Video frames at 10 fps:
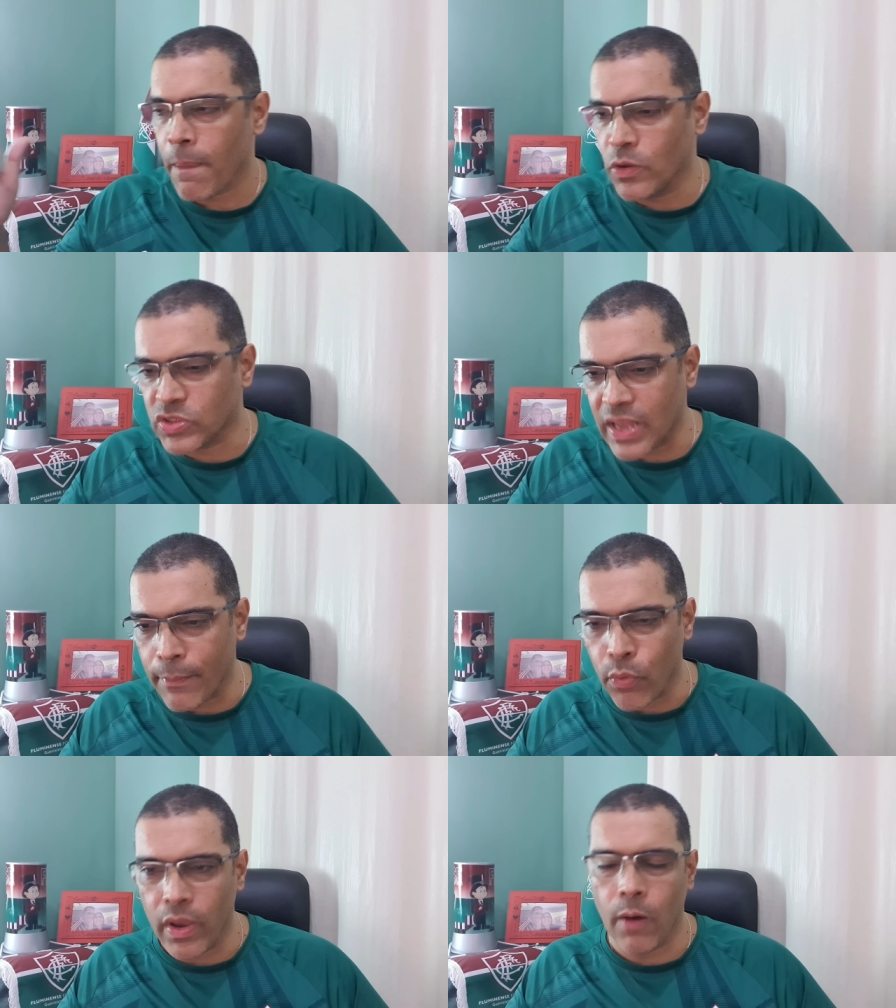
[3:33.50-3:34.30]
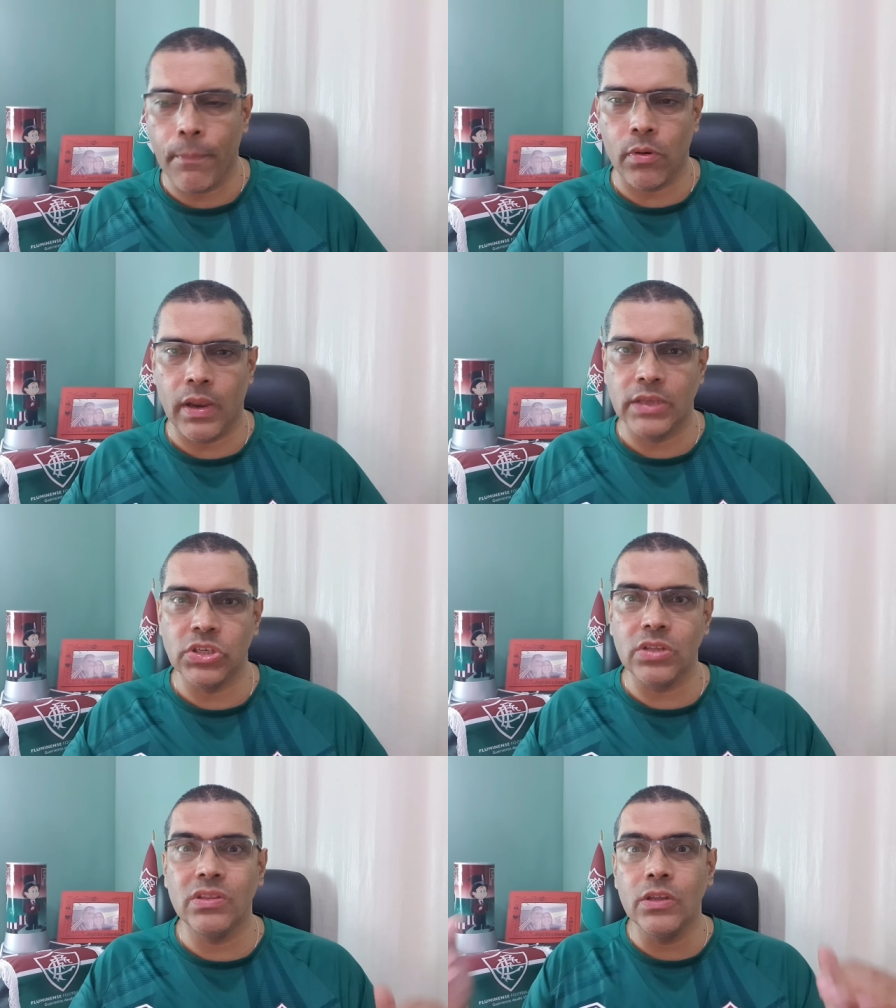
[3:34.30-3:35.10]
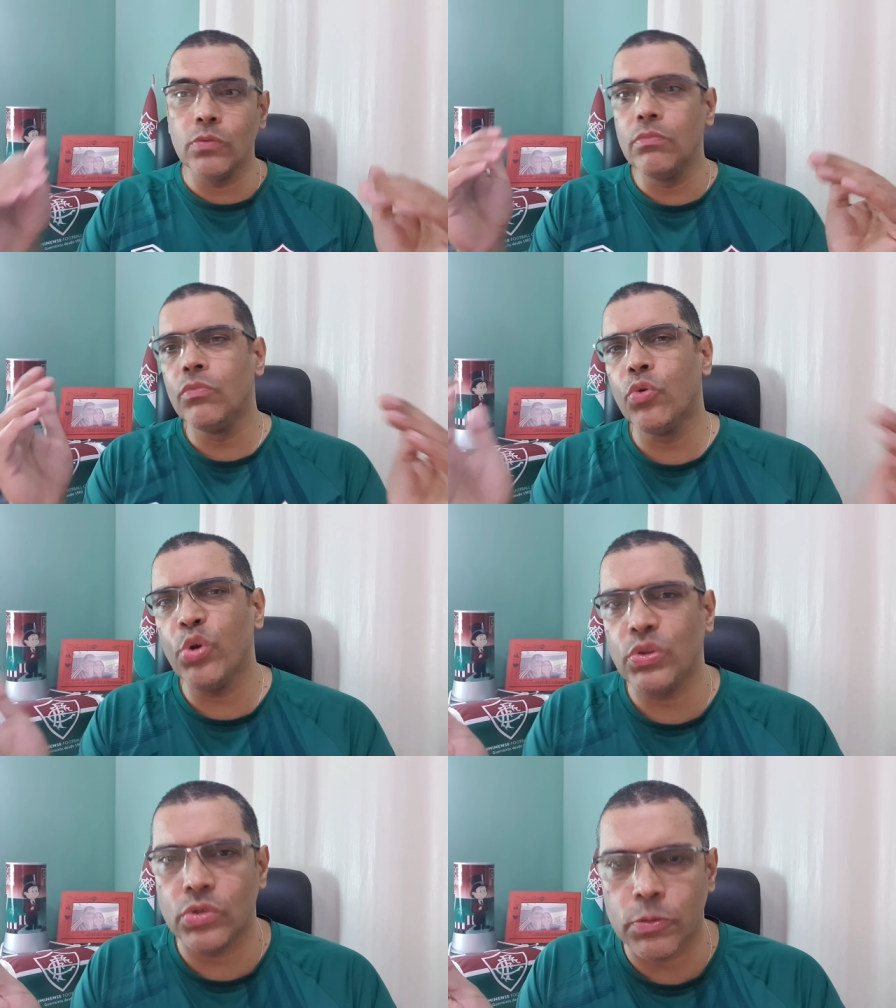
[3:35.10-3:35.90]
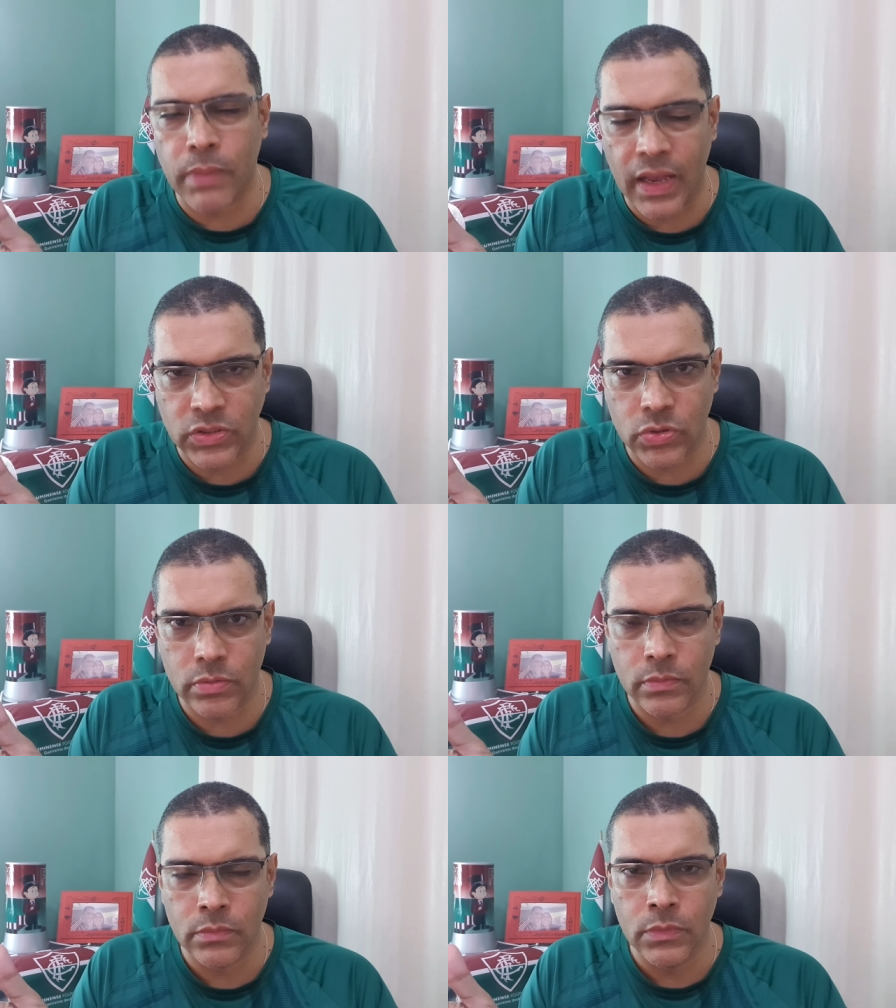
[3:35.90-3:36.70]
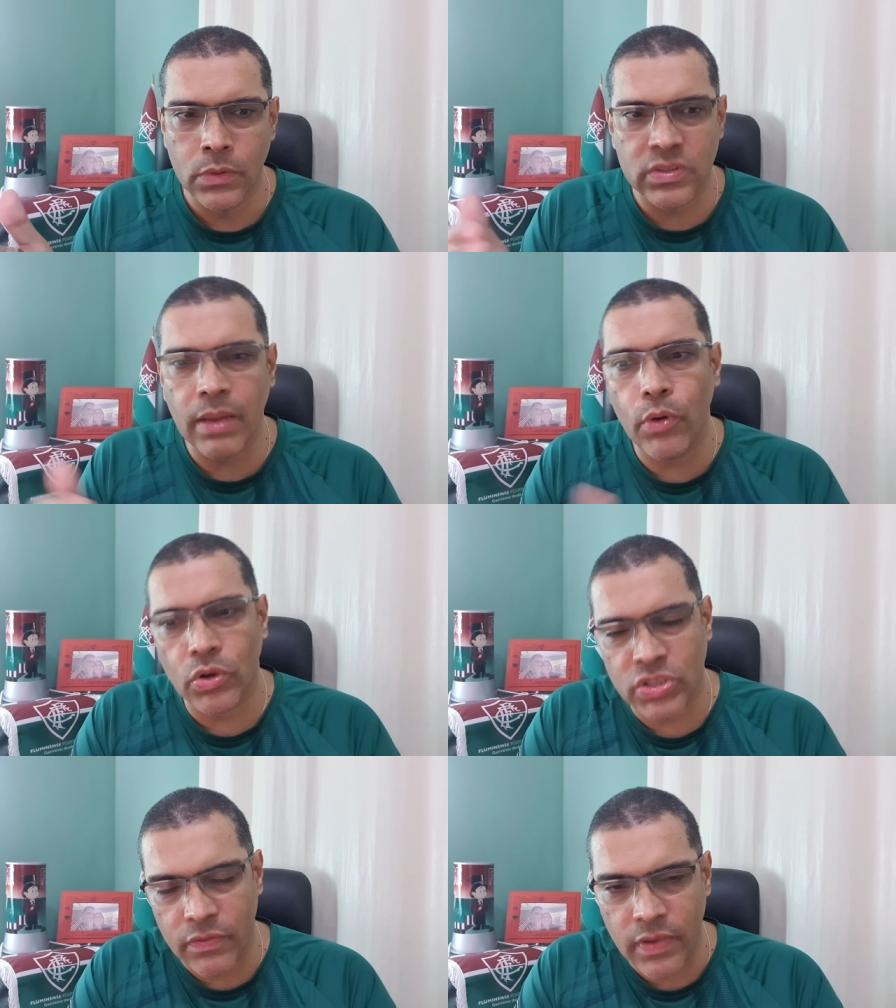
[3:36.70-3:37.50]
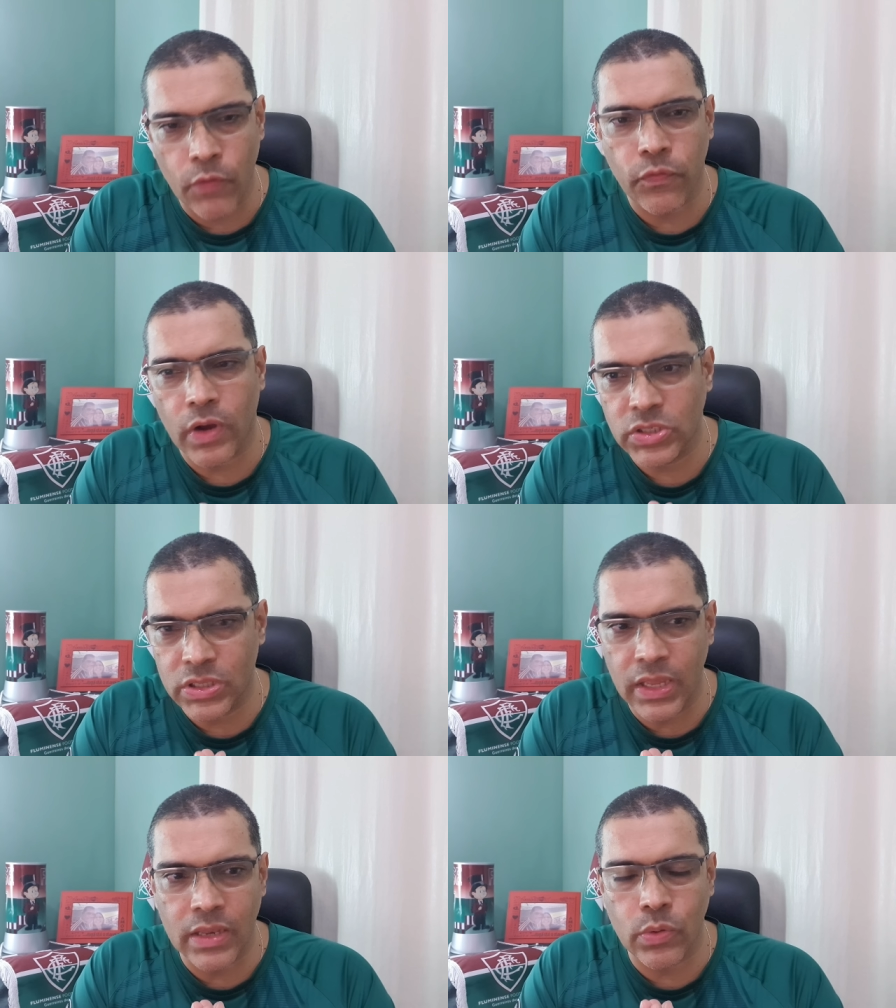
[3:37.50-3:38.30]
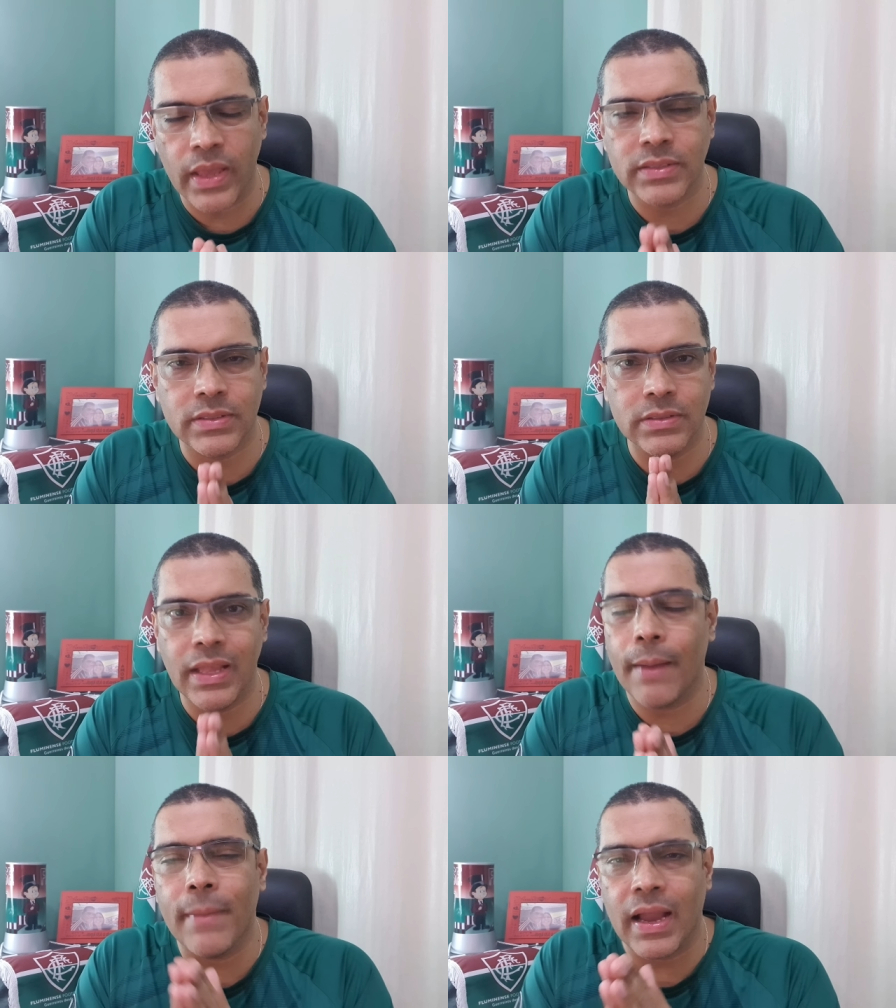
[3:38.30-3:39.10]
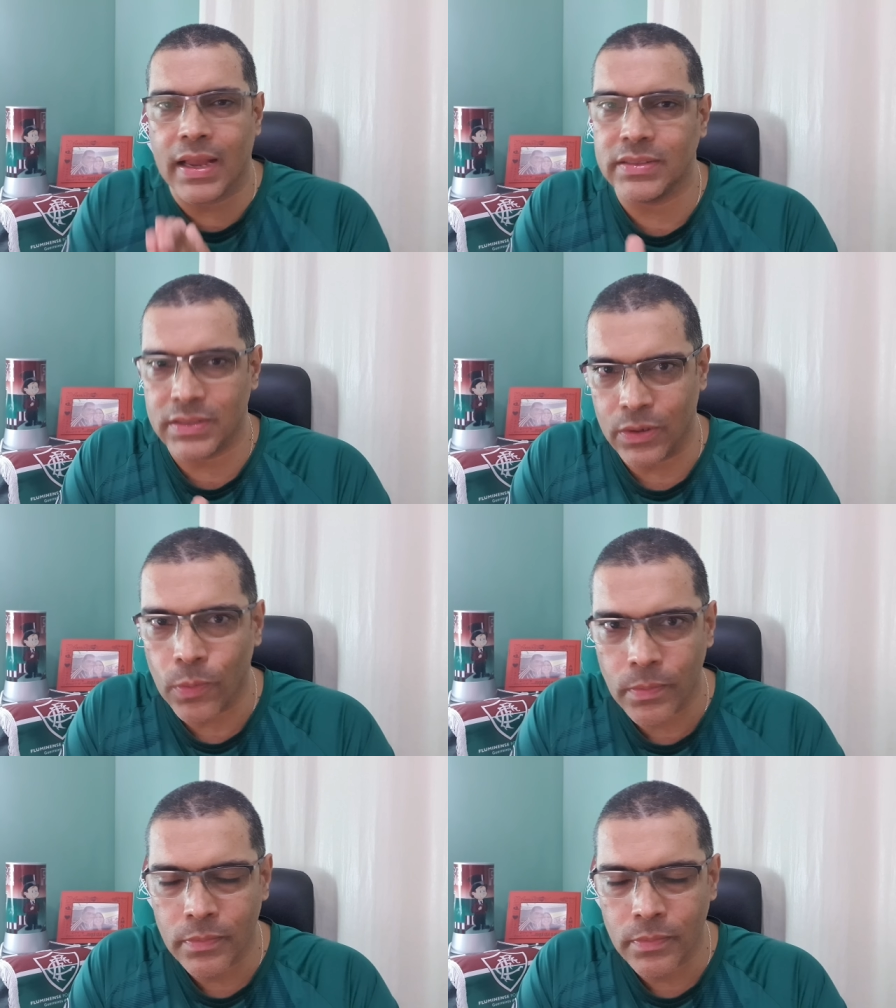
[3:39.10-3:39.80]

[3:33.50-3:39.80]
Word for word: e o Samuel pelo lado direito, dando muito espaço. Samuel Xavier, o forte dele não é nem é a marcação.